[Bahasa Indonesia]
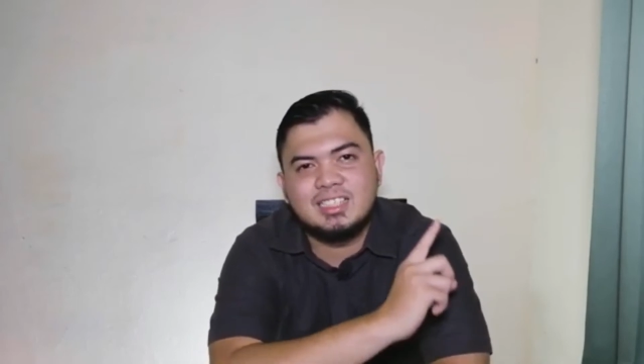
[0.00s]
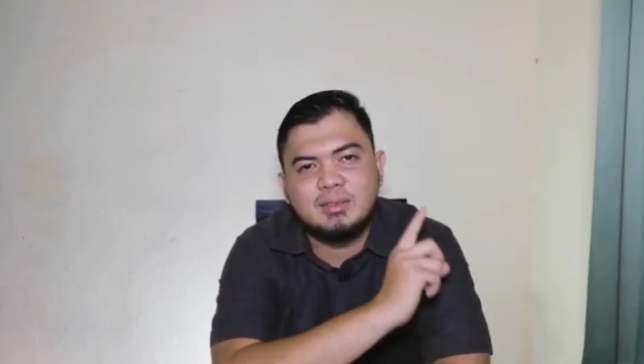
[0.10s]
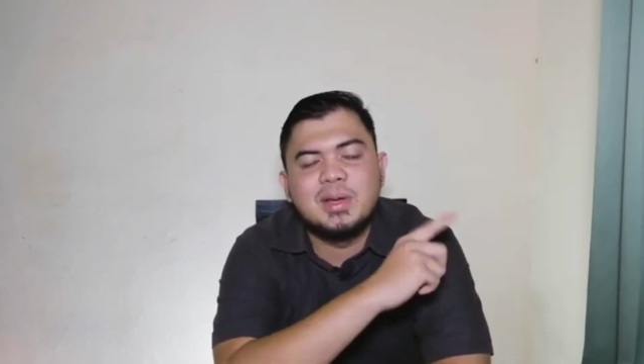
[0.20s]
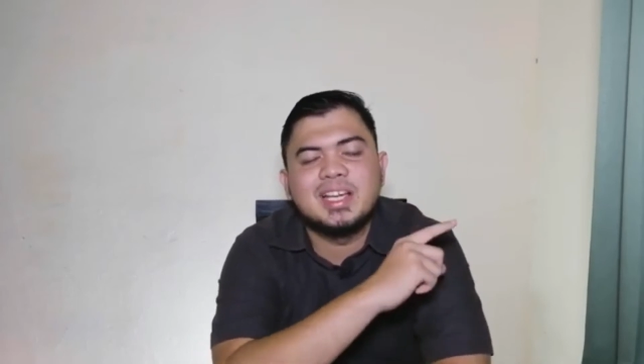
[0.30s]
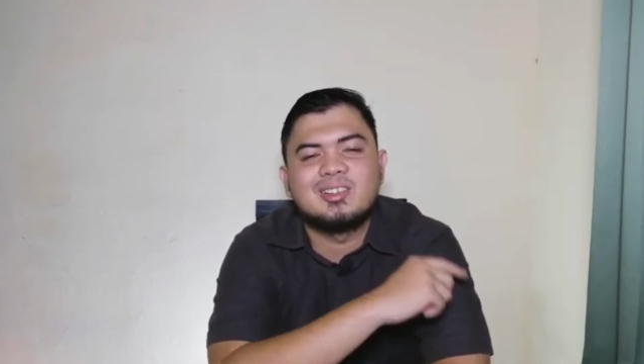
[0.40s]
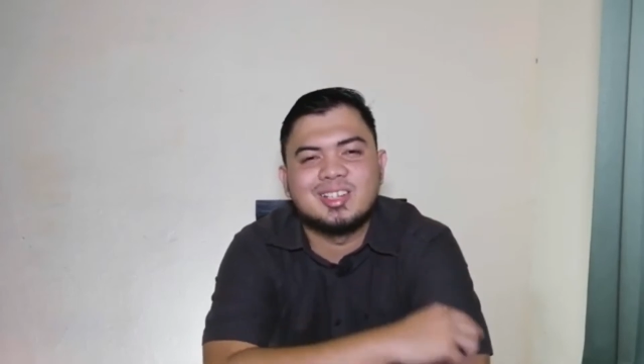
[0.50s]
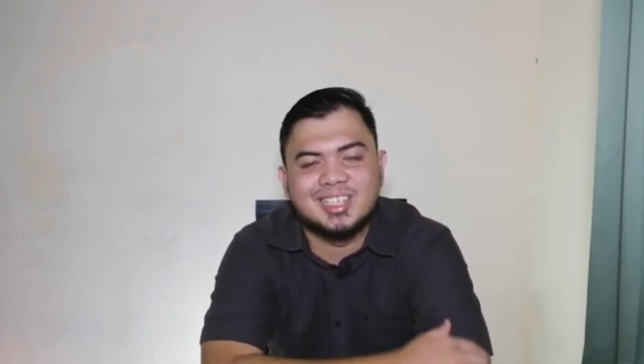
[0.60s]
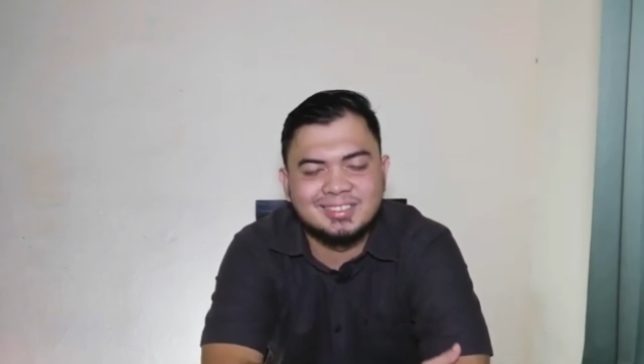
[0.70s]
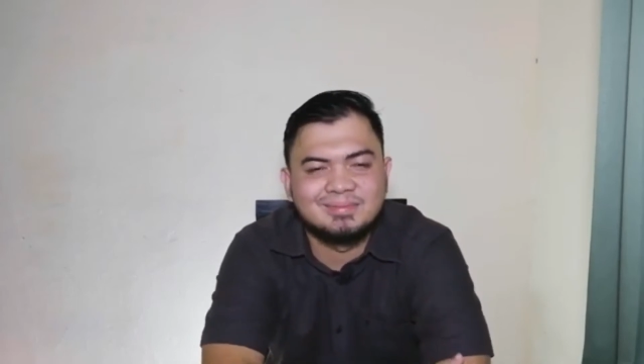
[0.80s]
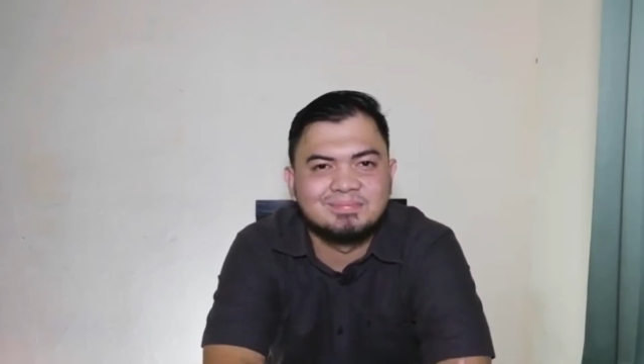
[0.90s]
lebih banyak
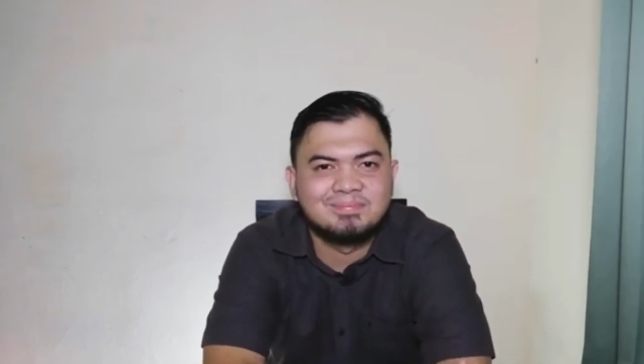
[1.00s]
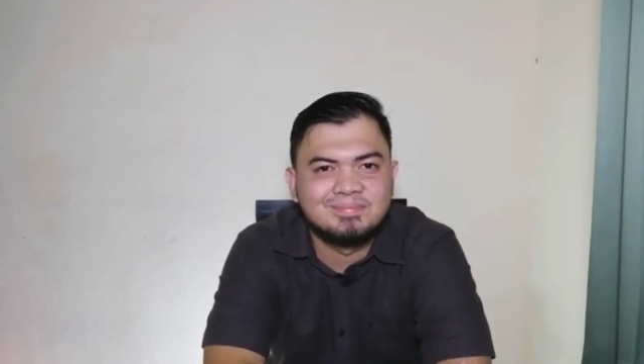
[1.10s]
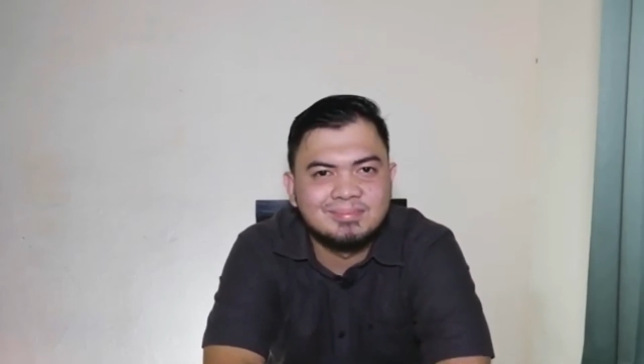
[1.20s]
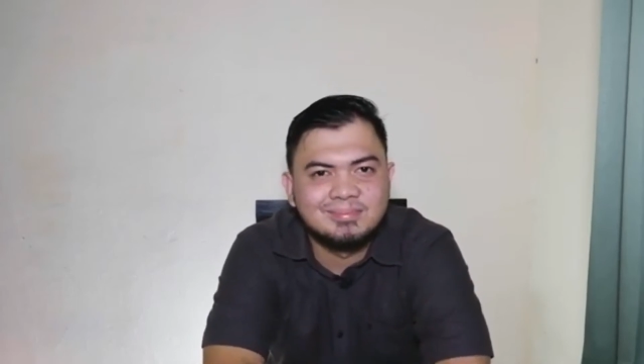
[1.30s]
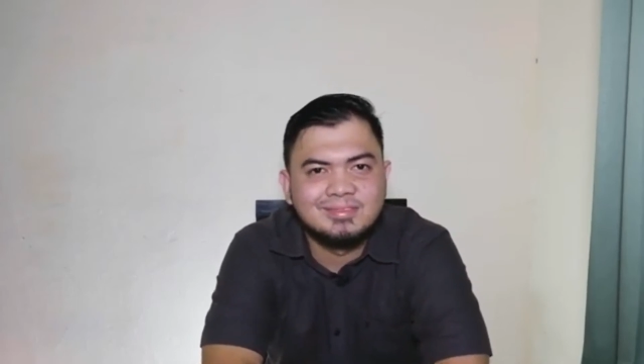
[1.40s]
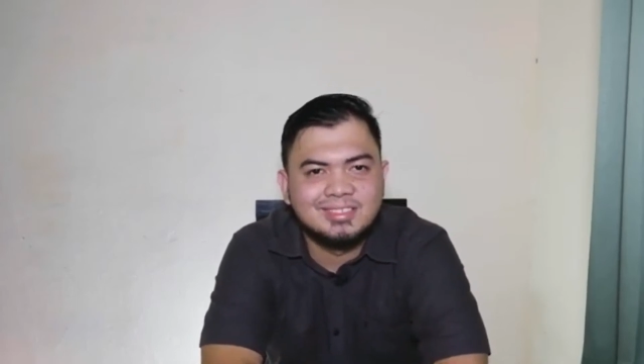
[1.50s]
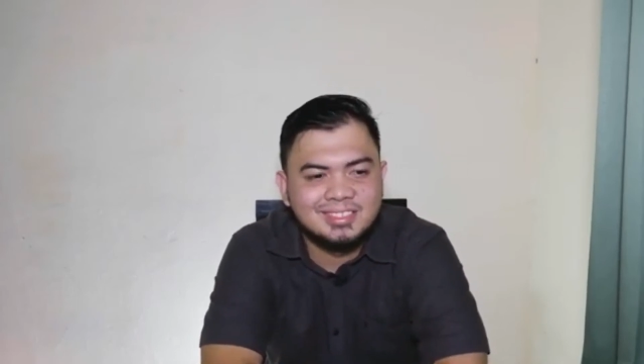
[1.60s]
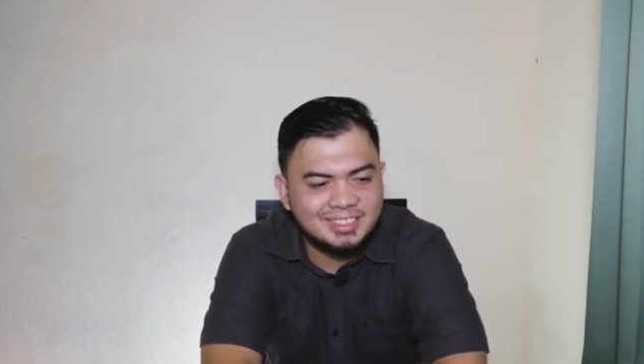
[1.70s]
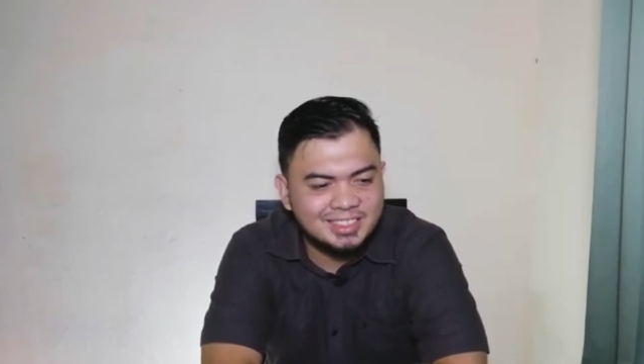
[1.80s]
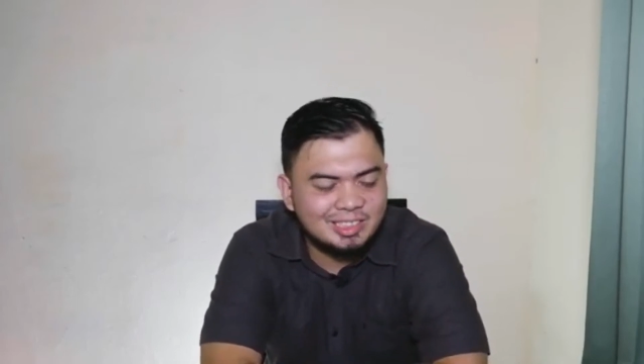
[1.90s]
orang.
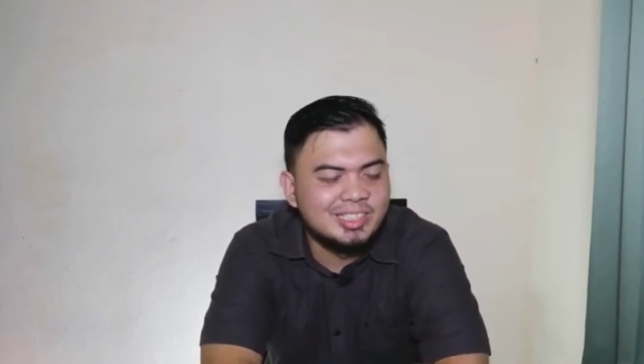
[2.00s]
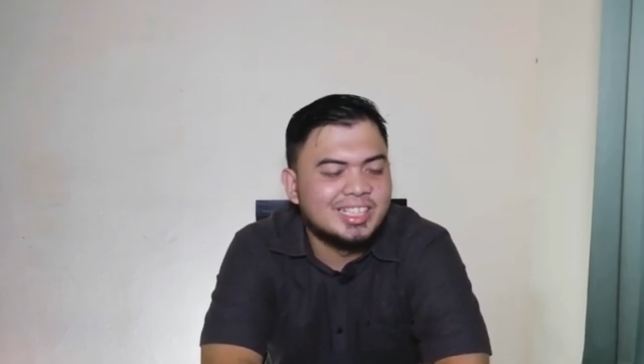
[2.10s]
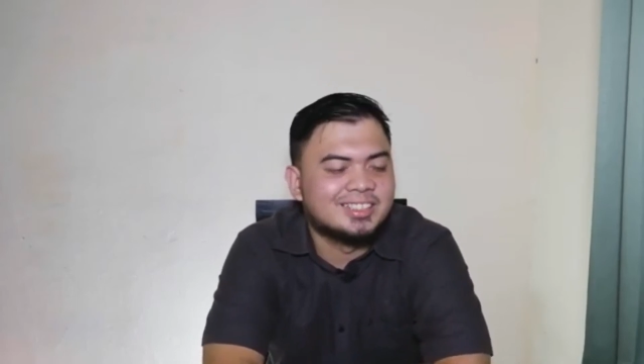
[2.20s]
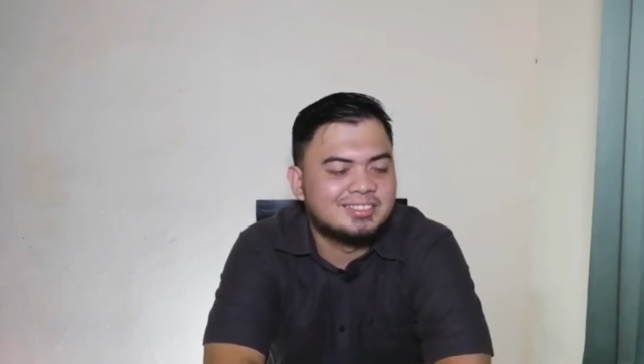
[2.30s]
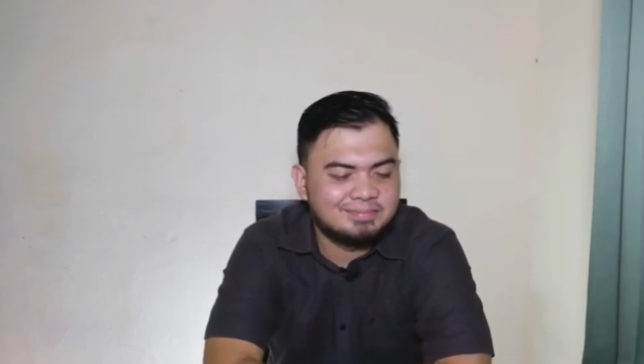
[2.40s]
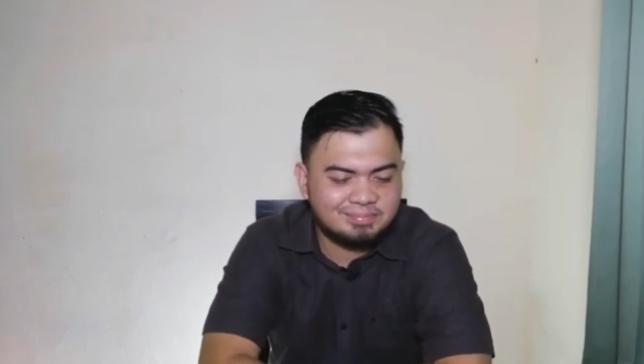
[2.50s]
Itu dia.